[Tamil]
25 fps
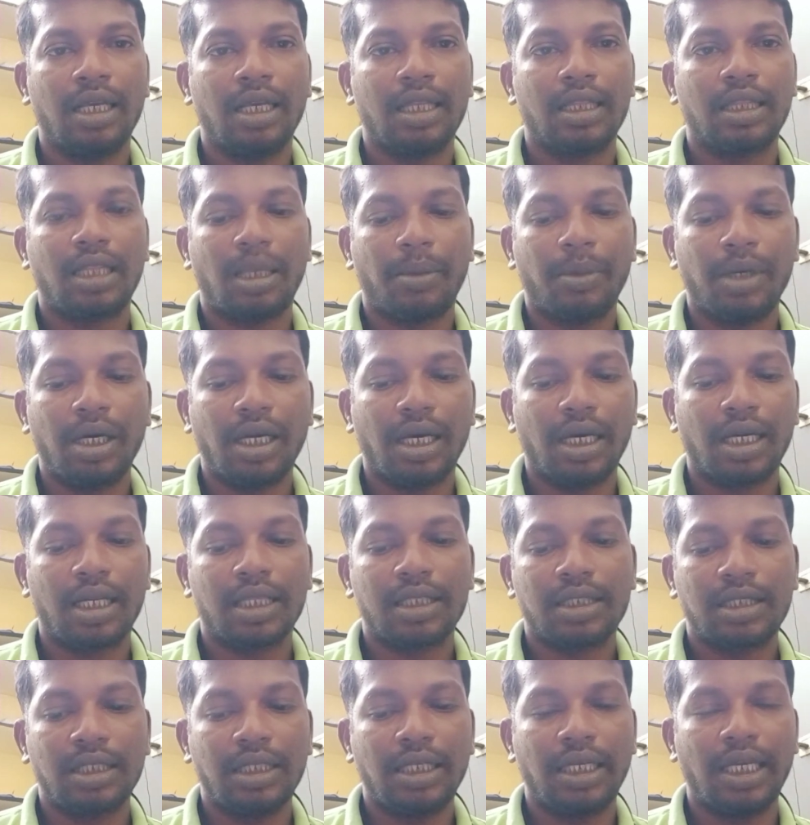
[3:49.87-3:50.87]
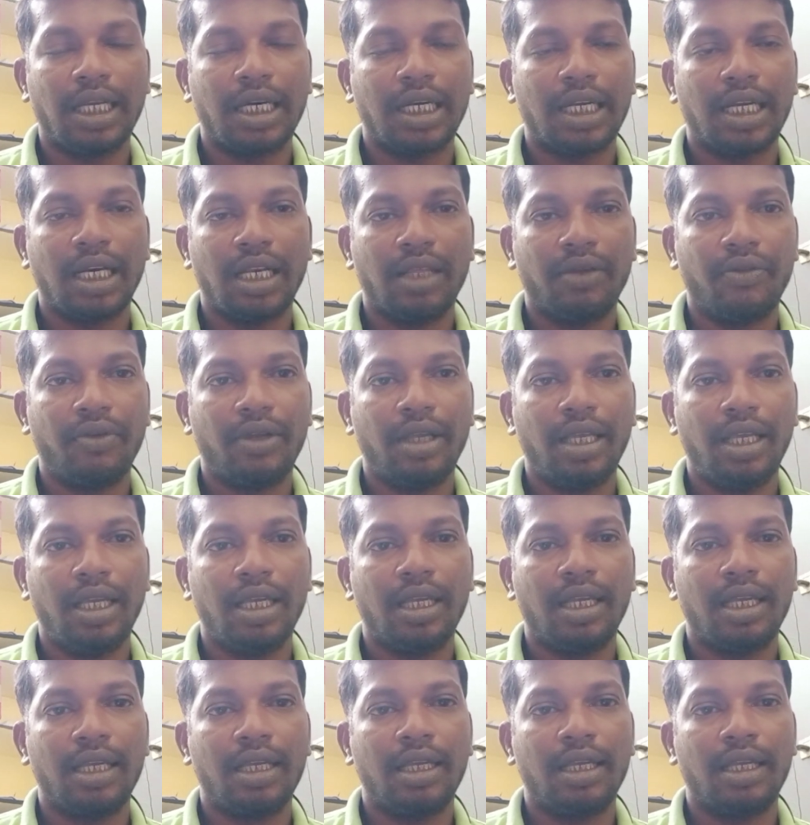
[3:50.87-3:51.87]
தமிழக அரசு ஏற்கனவே
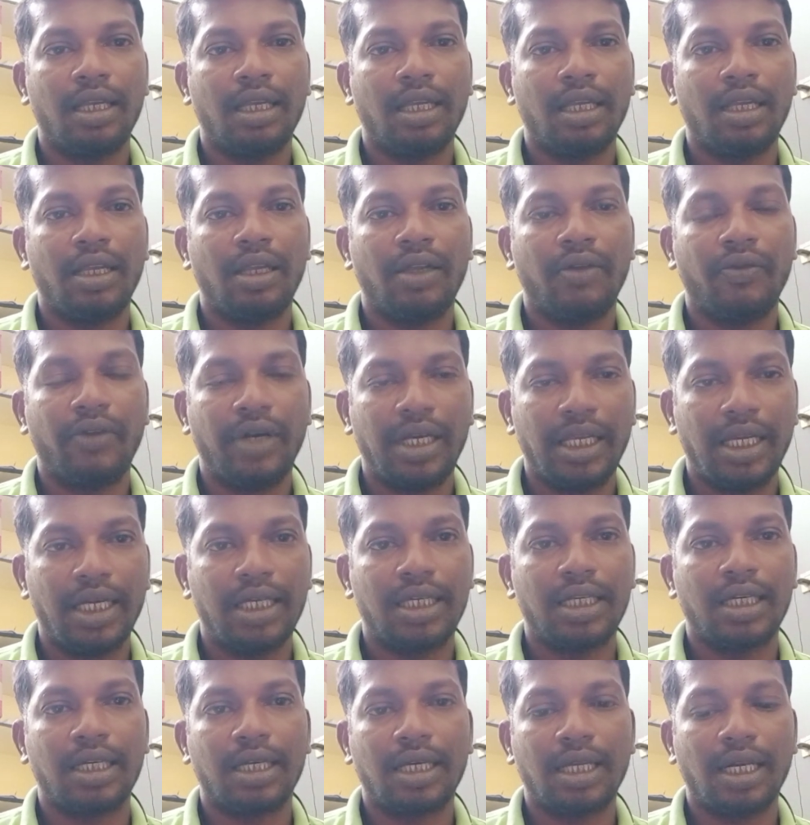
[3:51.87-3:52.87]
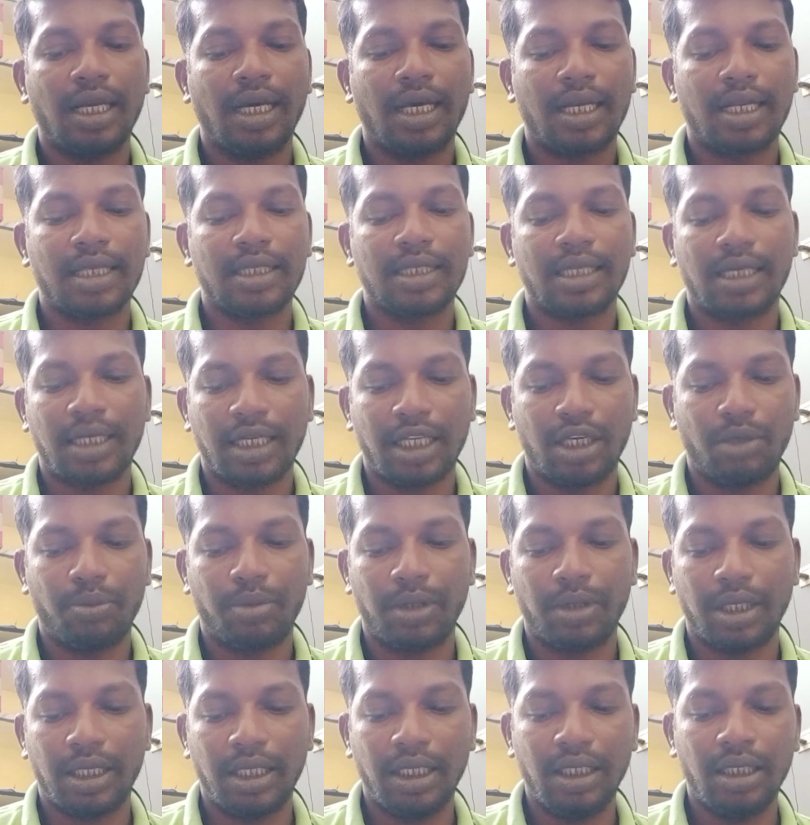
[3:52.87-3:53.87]
வெளியிட்டிருக்கிற
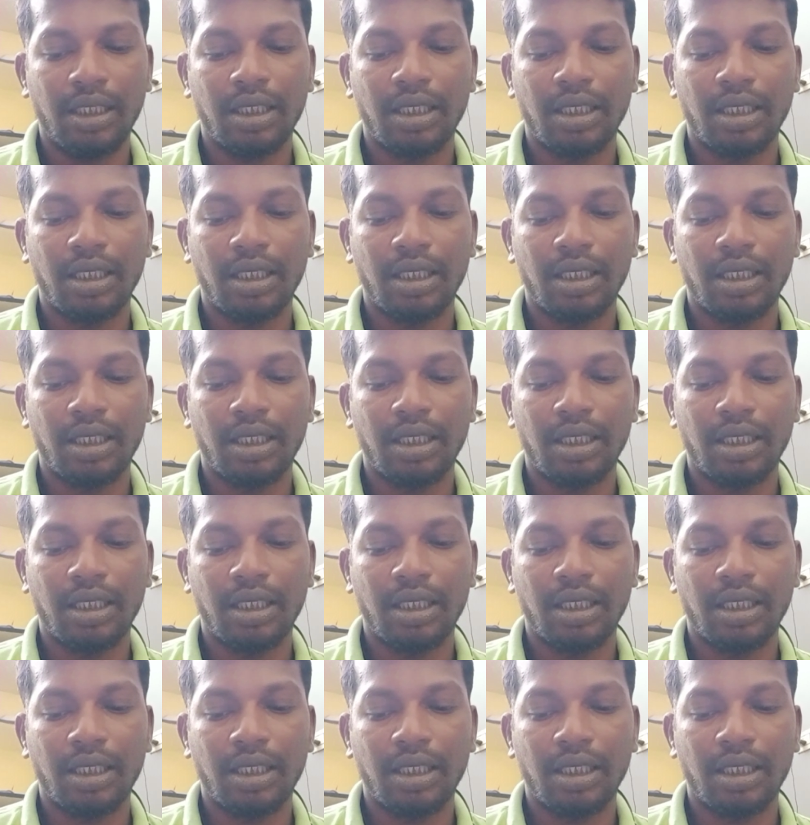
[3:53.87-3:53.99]
அரசாணையின்படி